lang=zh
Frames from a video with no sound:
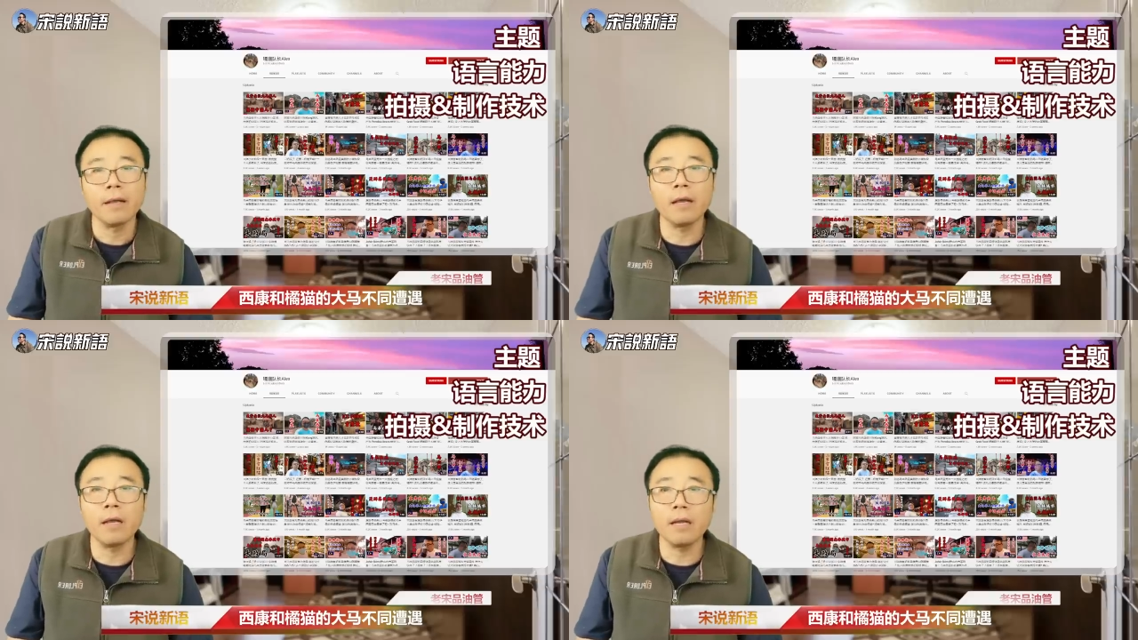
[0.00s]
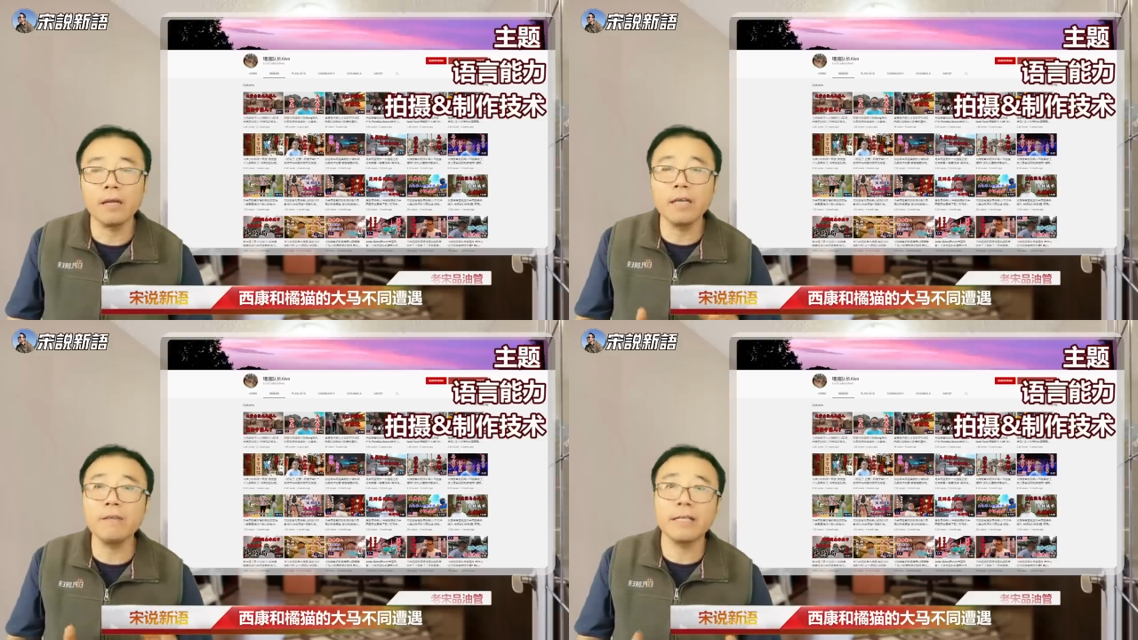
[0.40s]
呃，
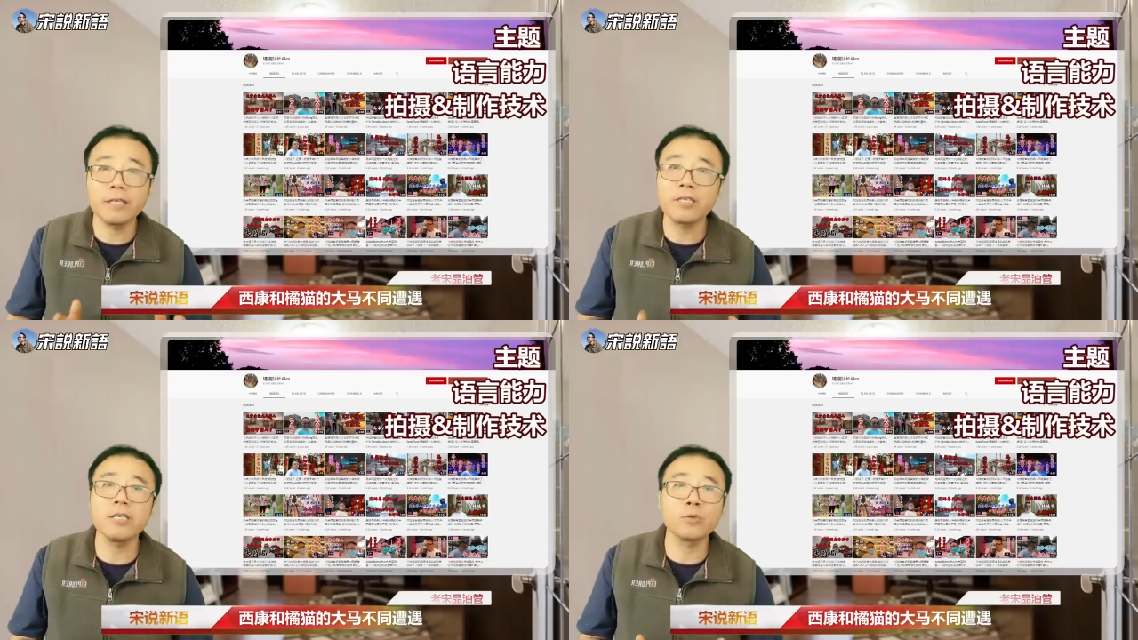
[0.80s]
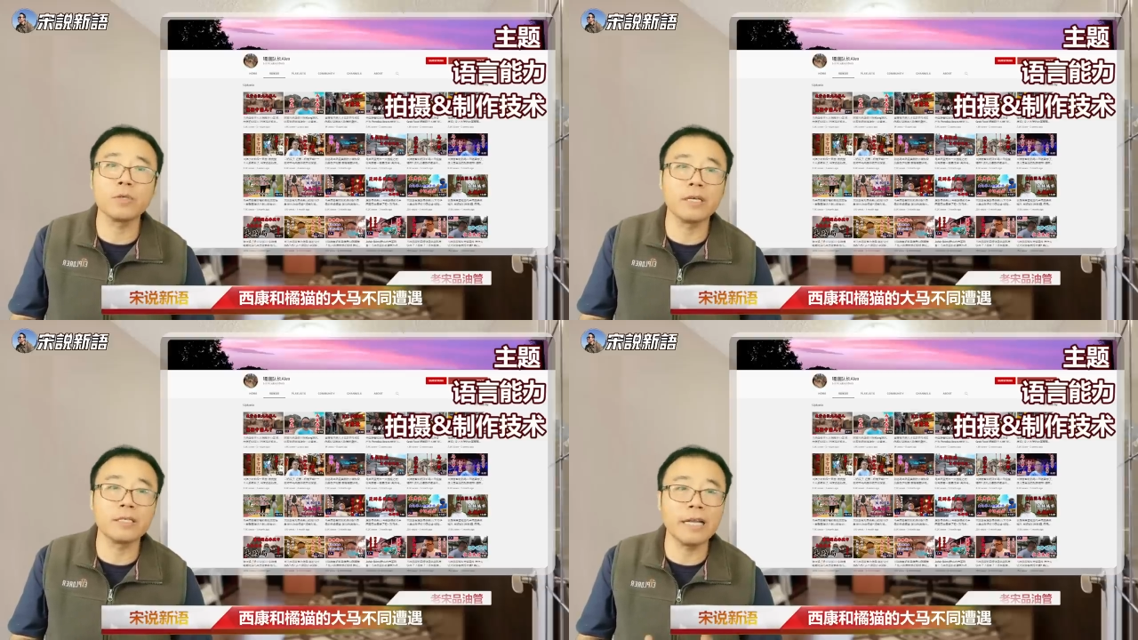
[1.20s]
那另外的制
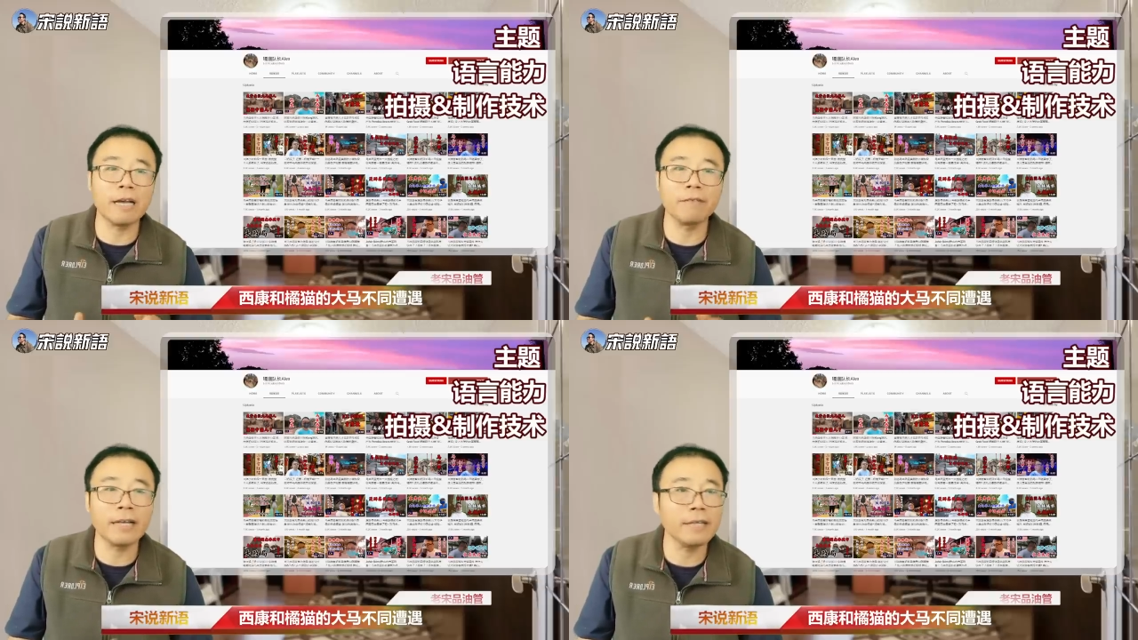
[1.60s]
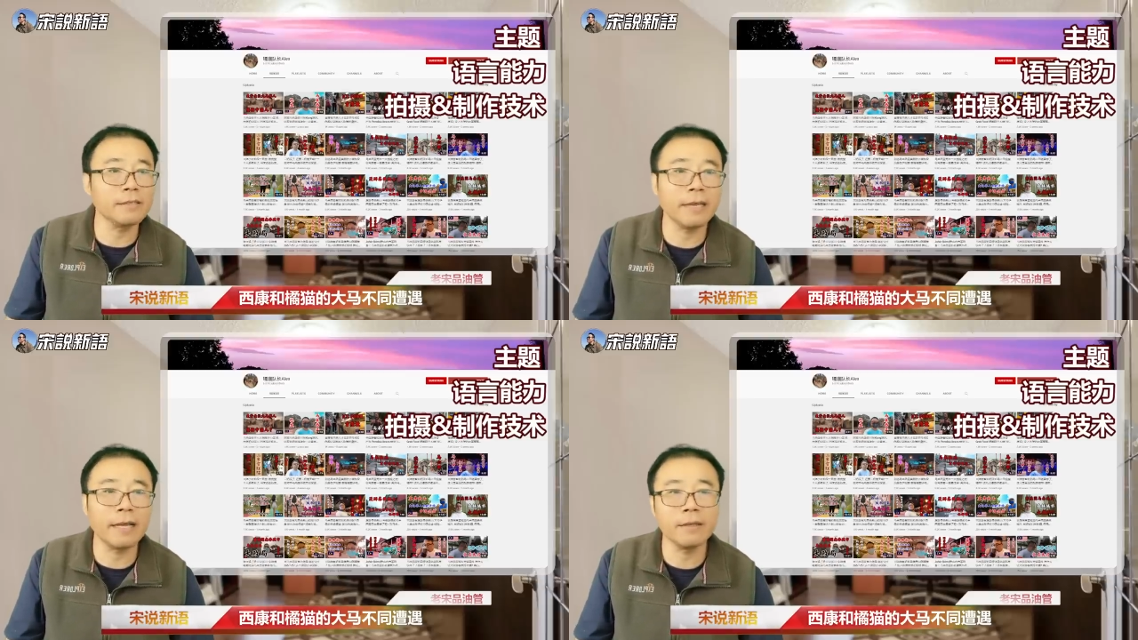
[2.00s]
作呢？这两位
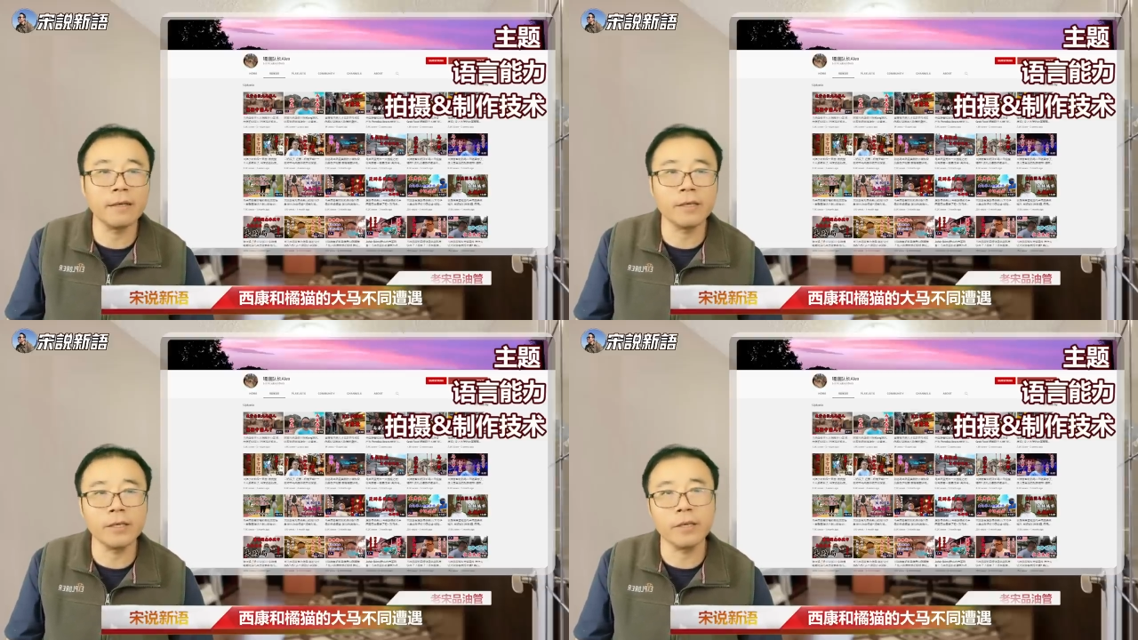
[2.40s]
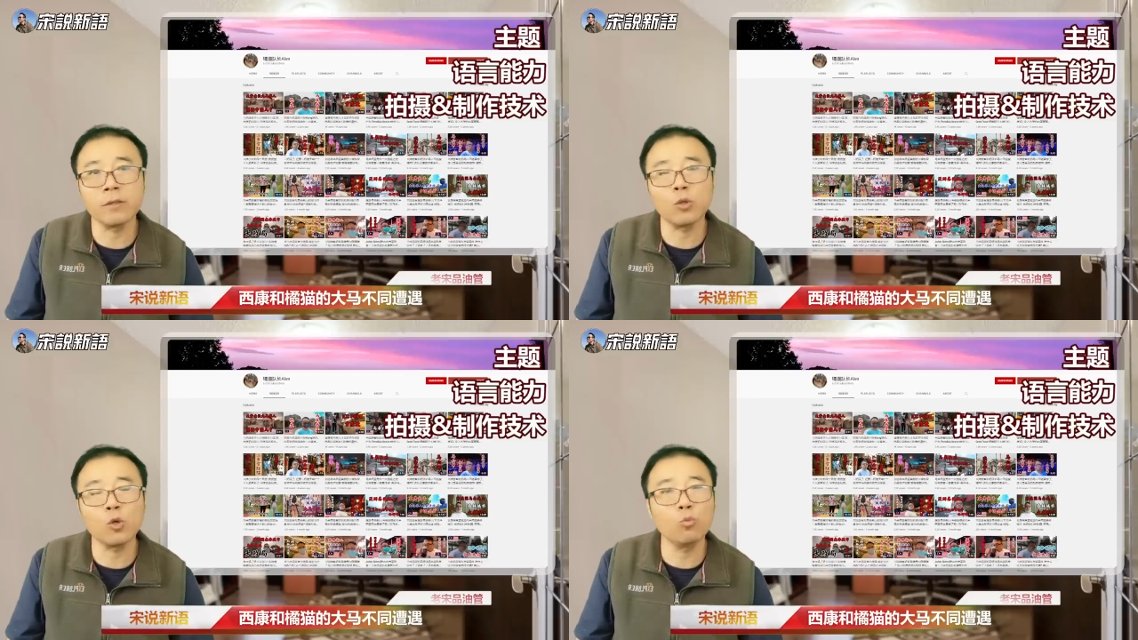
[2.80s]
看起来呢
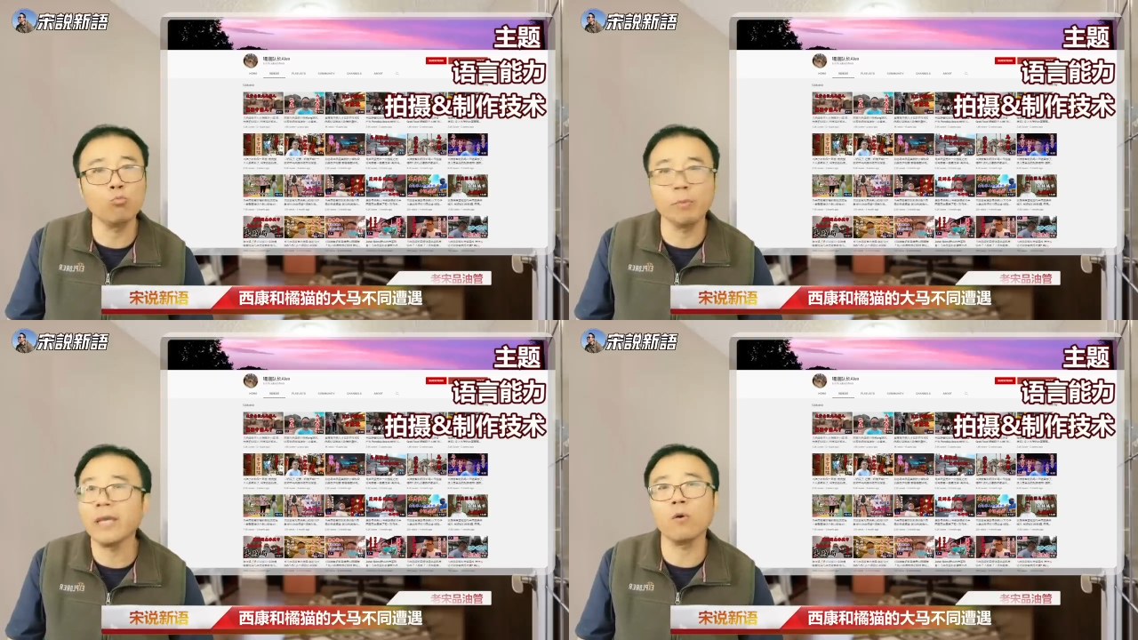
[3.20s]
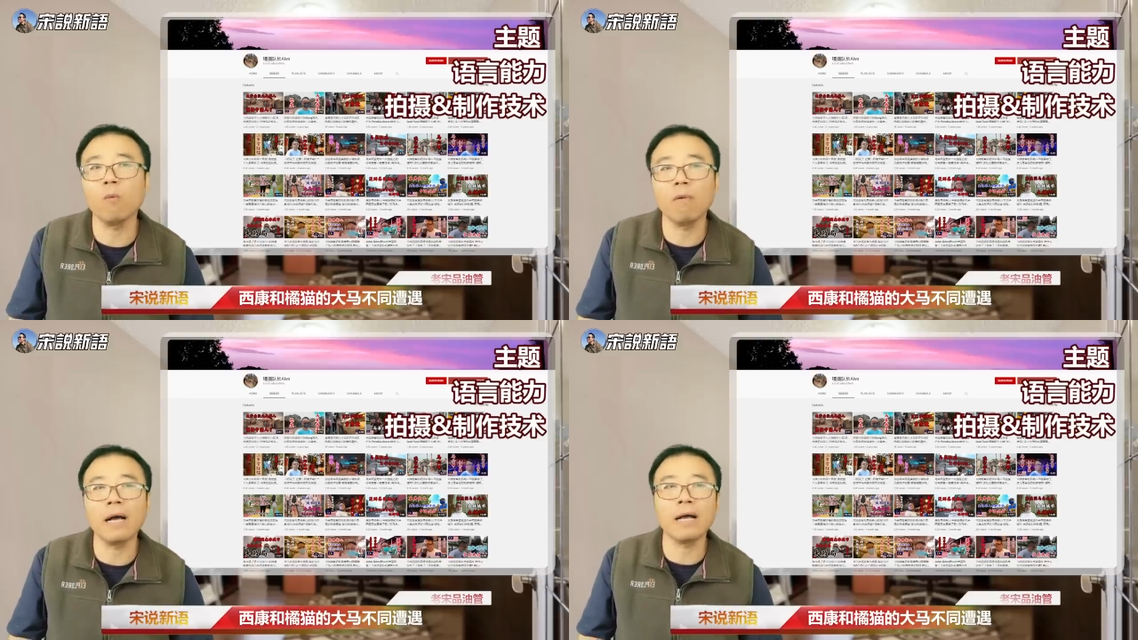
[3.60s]
也都没
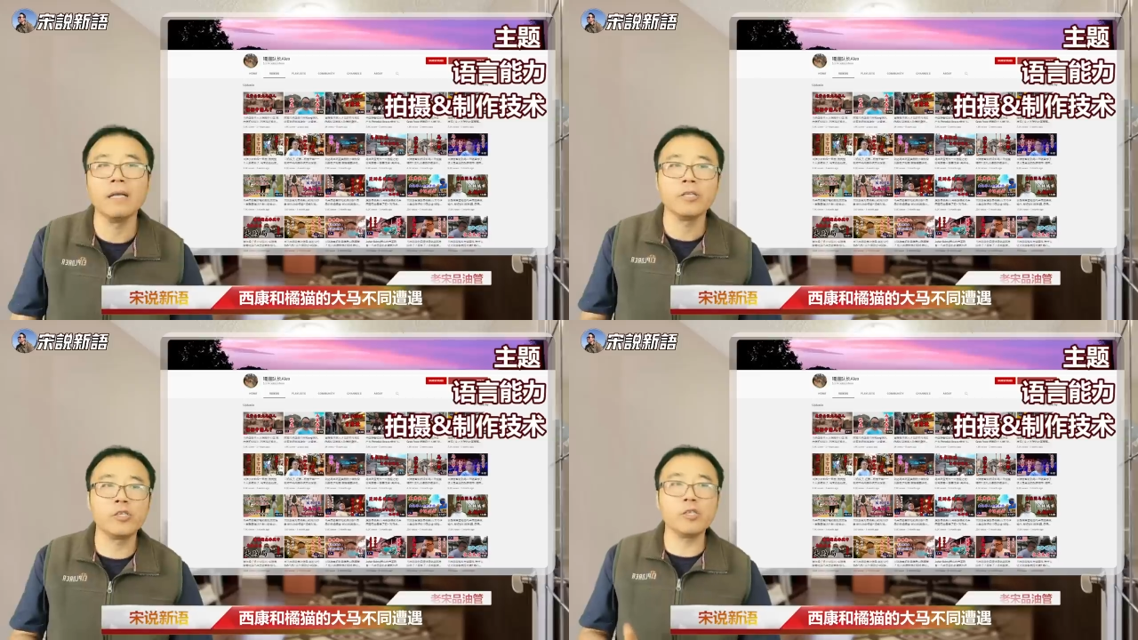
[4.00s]
有啊，